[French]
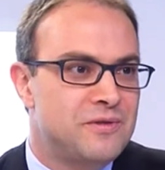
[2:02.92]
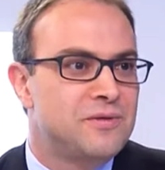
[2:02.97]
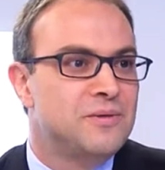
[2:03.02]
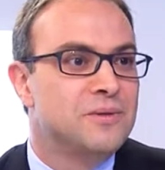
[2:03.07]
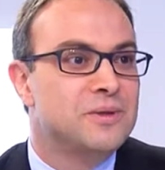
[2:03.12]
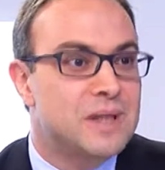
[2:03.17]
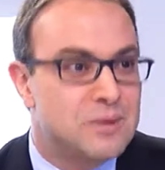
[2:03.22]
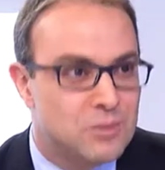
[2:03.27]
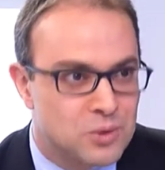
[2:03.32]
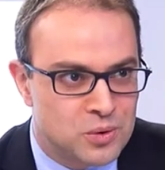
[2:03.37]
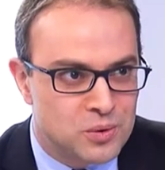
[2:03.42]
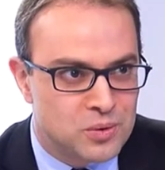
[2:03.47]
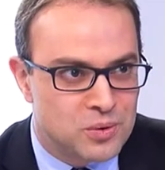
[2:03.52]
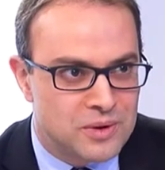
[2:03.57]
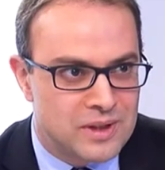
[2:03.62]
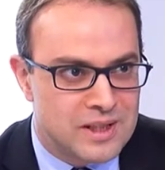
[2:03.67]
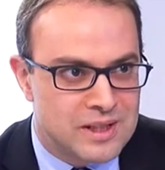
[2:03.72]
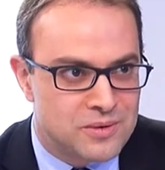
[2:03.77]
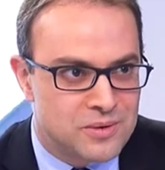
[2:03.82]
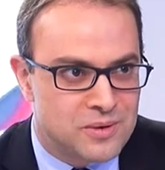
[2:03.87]

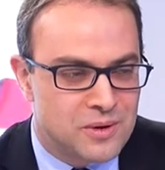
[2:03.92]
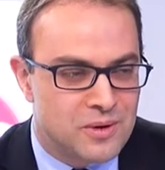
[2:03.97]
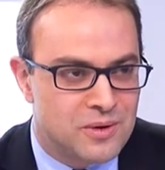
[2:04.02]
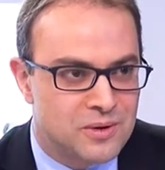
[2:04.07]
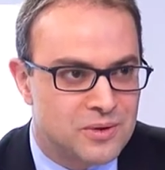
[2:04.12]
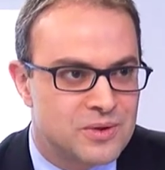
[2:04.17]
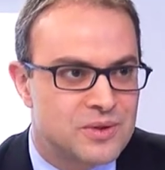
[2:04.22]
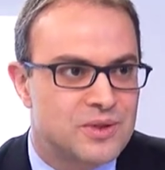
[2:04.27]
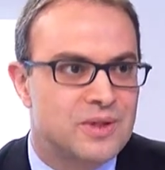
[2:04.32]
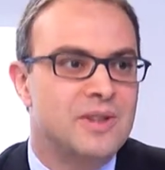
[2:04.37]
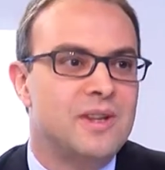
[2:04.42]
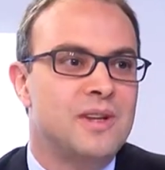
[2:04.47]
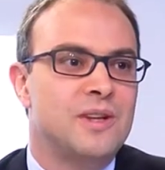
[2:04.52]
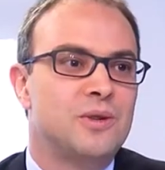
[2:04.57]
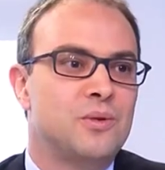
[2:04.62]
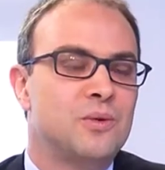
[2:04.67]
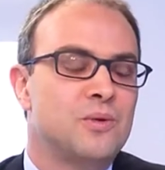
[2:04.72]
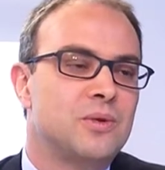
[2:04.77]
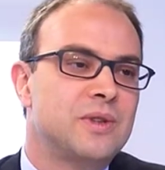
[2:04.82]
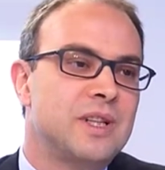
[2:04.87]
fondamentaux de l'assurance.
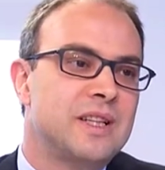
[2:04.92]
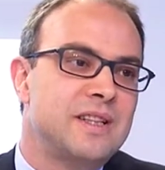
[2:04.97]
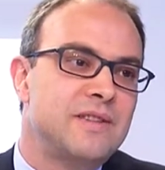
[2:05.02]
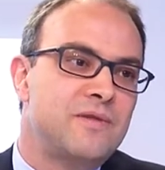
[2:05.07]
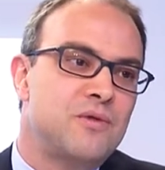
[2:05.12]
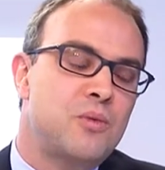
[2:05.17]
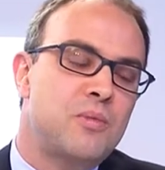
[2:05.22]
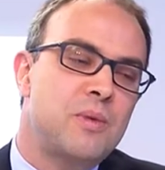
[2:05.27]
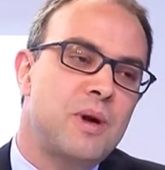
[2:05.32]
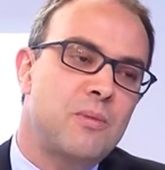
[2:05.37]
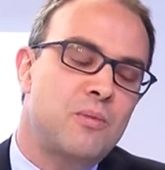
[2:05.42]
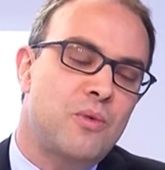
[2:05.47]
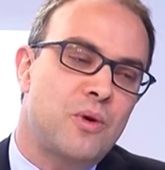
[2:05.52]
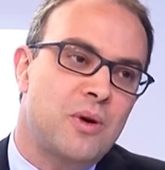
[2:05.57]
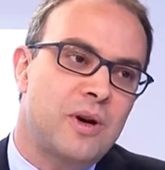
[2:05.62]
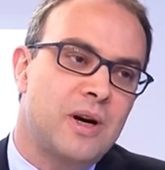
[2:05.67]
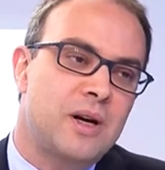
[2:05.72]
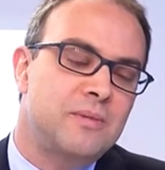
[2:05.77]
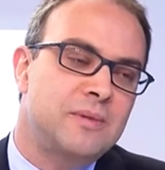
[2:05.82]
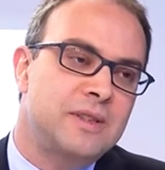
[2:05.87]
Donc on a développé un
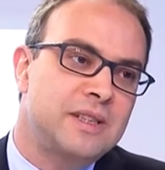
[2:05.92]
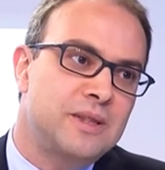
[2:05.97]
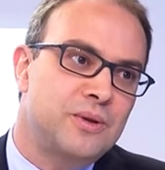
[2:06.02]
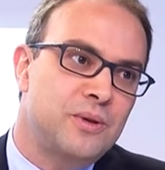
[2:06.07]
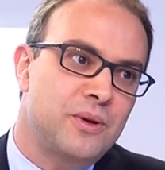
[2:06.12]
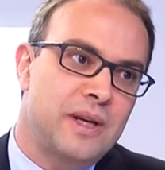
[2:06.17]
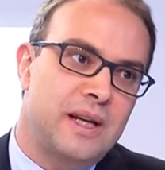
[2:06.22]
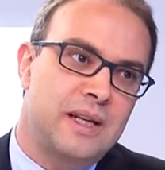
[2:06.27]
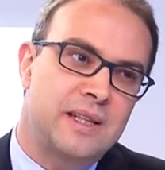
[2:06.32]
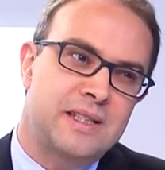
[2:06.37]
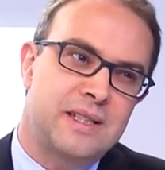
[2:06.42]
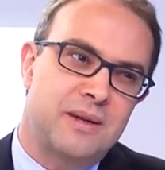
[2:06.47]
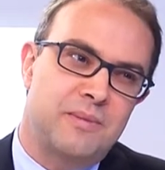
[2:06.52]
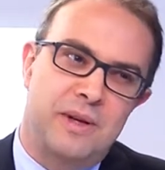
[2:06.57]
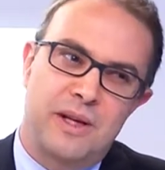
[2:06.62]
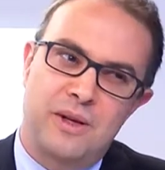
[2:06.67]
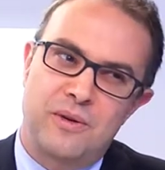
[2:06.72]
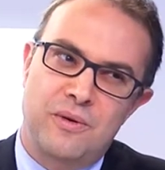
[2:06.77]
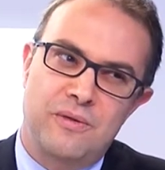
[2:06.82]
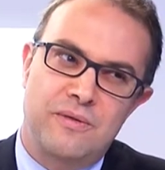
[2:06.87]
programme éditorial qui
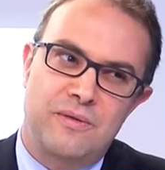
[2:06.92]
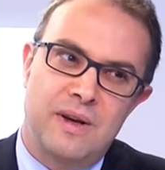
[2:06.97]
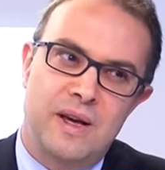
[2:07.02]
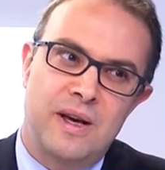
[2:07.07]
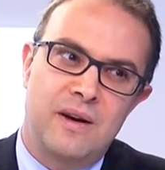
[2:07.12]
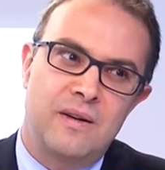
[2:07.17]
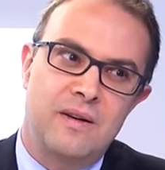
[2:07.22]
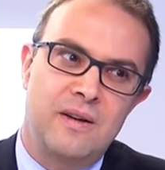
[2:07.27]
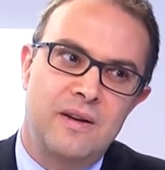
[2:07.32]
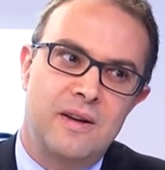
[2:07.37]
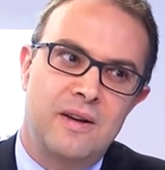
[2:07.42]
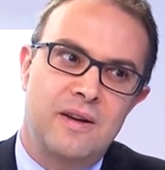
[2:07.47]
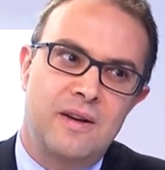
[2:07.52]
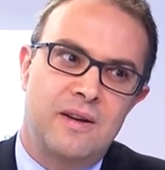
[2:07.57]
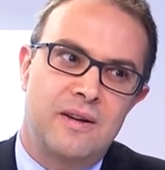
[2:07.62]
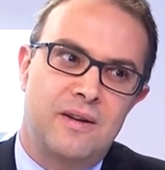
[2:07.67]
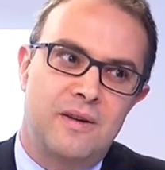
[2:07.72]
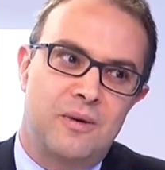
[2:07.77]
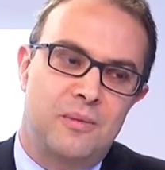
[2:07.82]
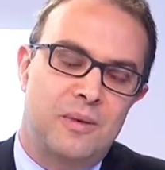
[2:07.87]
s'appelle Que faire,
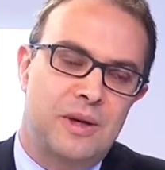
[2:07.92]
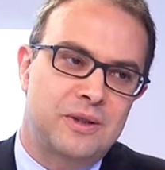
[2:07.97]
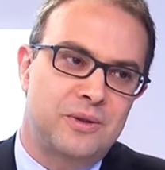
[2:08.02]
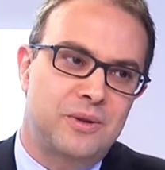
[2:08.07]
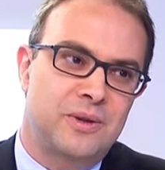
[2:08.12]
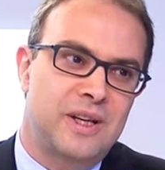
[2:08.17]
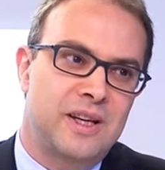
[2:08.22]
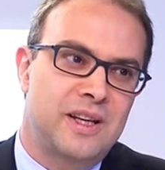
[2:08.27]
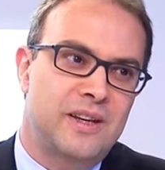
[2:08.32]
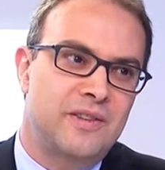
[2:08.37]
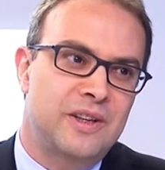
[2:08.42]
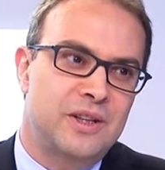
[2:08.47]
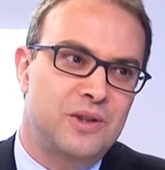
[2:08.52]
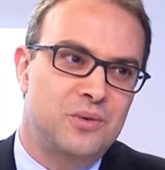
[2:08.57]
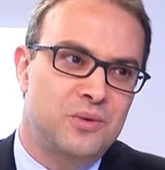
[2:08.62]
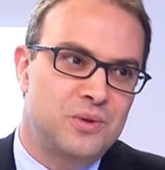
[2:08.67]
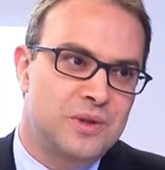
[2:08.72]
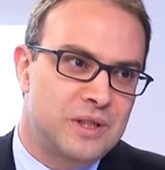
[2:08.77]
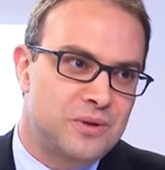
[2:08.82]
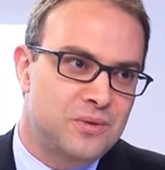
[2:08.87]
mhm. en partenariat
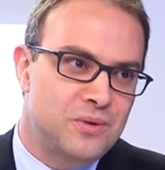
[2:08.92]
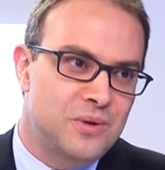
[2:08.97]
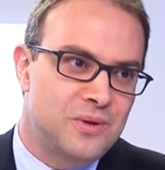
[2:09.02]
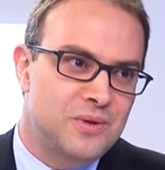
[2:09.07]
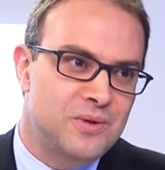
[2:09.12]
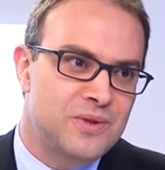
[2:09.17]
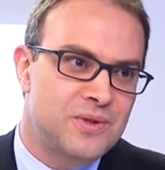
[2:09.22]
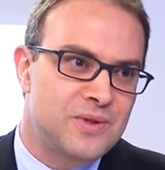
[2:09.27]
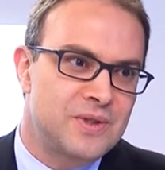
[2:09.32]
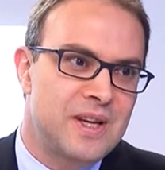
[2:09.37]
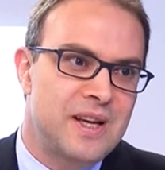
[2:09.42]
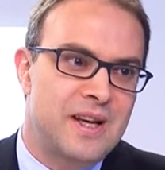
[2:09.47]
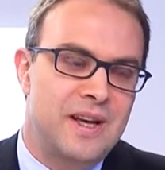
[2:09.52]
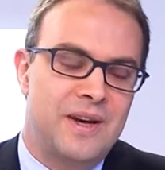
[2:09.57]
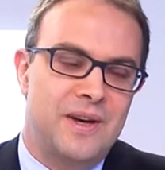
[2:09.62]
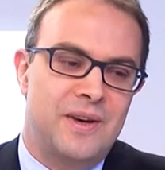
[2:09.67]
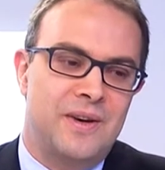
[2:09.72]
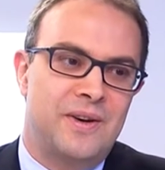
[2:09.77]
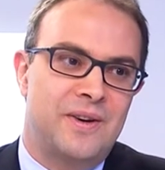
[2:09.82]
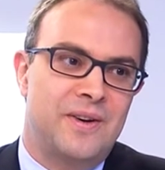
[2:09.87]
avec News Assurance.
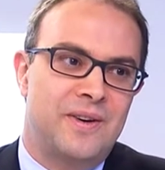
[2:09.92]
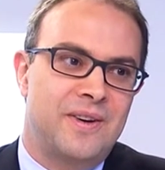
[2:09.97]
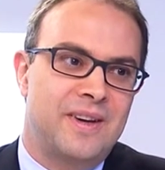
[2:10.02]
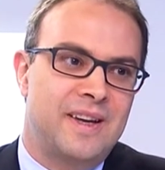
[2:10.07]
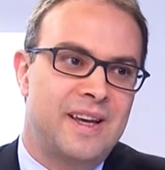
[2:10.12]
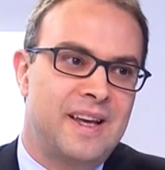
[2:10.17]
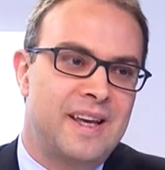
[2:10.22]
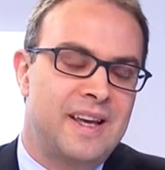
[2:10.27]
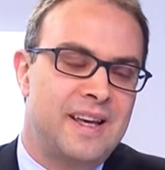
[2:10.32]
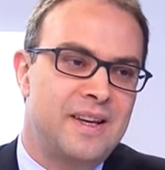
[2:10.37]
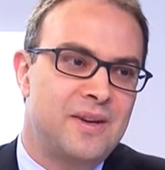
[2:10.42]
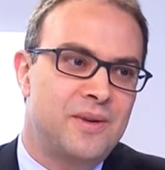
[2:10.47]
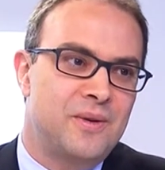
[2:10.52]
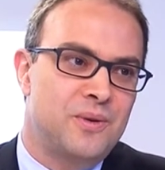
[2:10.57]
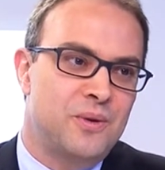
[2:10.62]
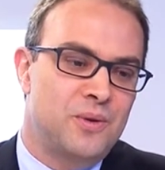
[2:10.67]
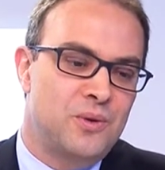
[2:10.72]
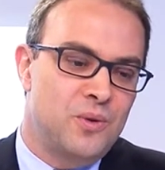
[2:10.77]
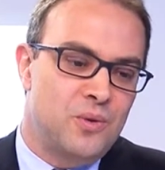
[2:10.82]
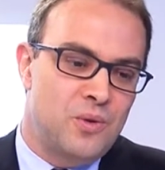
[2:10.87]
et
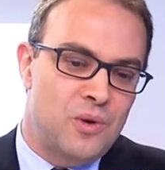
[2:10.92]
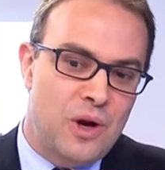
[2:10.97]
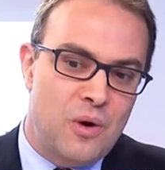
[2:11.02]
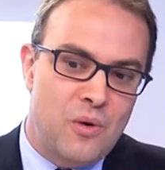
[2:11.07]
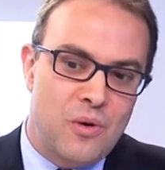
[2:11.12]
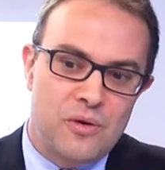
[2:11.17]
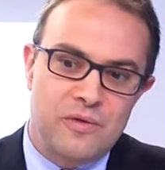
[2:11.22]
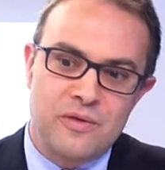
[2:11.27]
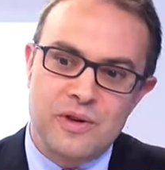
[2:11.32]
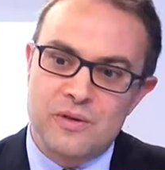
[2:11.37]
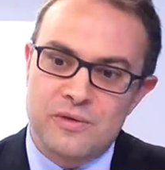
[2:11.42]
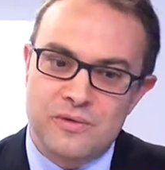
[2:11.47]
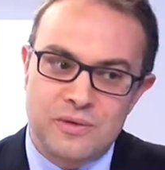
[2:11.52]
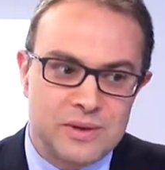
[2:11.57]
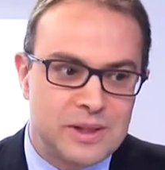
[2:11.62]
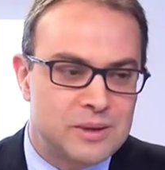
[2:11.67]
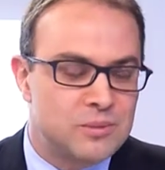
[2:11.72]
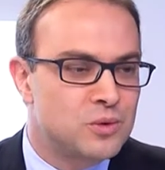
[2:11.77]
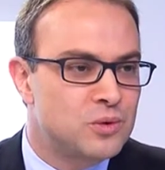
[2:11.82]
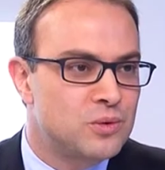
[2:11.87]
donc là, on revient aux
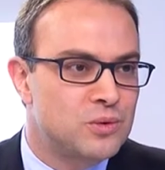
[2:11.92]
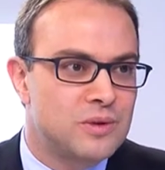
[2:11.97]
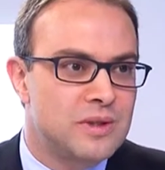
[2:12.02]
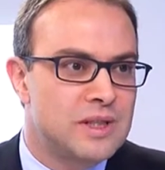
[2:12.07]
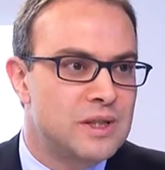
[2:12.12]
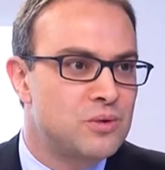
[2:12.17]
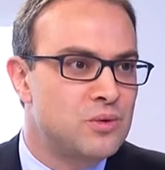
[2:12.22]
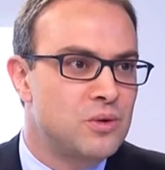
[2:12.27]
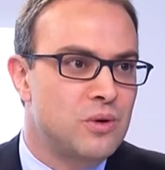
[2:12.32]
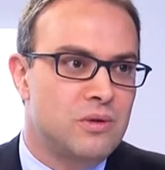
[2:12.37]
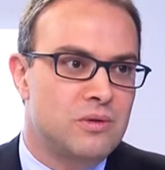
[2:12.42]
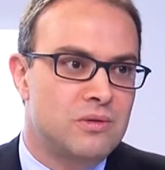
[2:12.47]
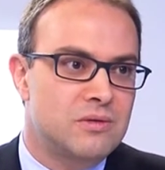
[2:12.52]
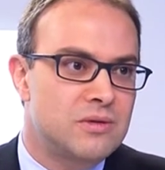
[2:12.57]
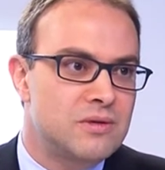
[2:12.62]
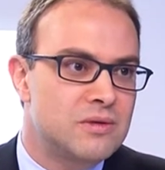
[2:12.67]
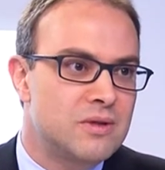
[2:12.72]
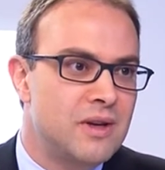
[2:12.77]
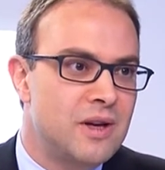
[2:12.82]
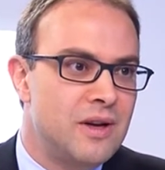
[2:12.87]
fondamentaux de
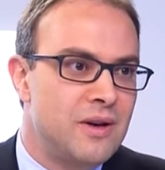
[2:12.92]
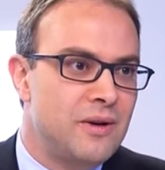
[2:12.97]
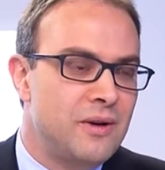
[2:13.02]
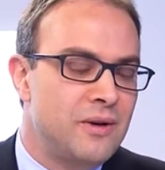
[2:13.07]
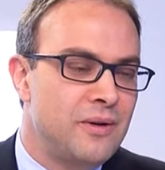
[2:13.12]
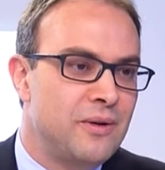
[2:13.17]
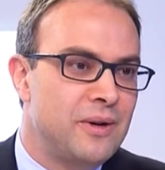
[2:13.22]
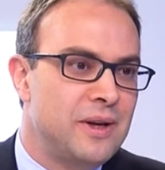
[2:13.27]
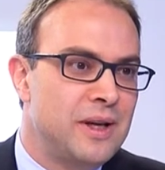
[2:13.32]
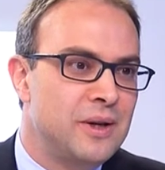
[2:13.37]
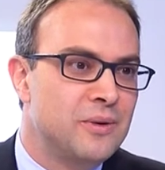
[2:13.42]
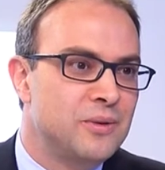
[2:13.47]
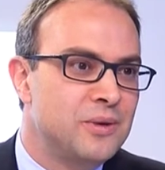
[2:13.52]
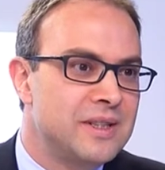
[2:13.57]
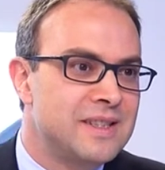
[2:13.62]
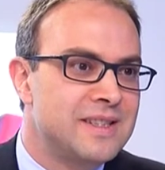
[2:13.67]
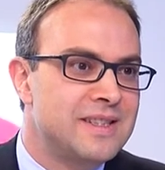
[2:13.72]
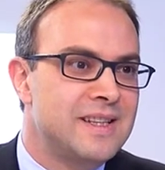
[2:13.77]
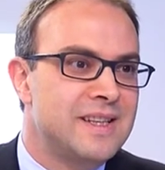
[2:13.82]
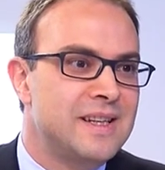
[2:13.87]
l'assurance et
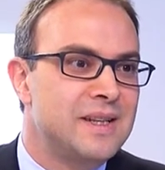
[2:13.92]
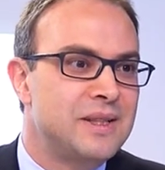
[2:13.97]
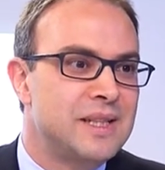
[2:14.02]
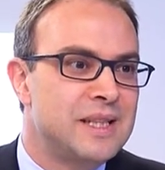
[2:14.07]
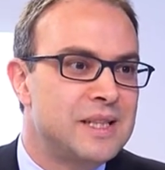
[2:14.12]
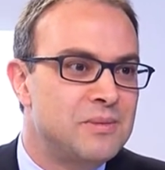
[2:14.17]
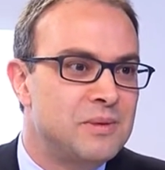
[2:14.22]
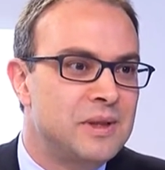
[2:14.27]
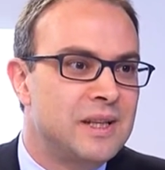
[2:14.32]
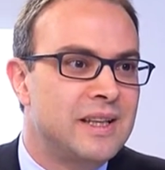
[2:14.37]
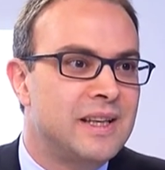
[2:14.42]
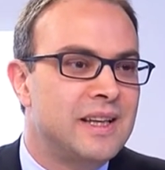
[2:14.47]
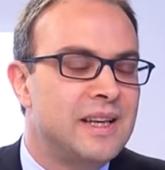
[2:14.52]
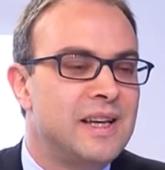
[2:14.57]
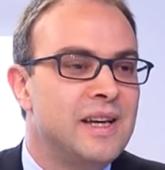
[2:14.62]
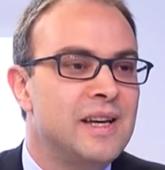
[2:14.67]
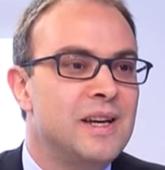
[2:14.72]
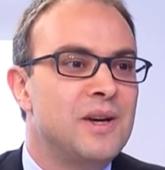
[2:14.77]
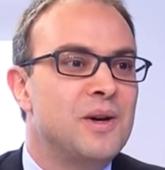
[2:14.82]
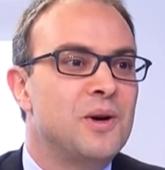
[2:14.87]
on essaie
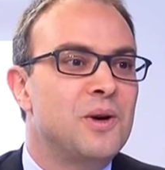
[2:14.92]
d'expliquer